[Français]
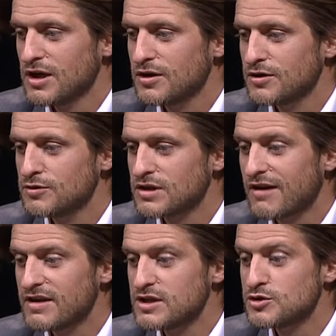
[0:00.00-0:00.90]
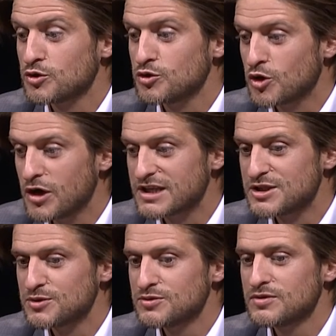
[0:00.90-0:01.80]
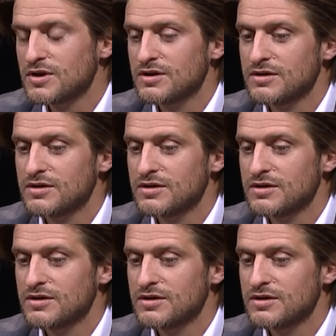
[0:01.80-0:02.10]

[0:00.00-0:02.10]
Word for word: de, travailler sur une collection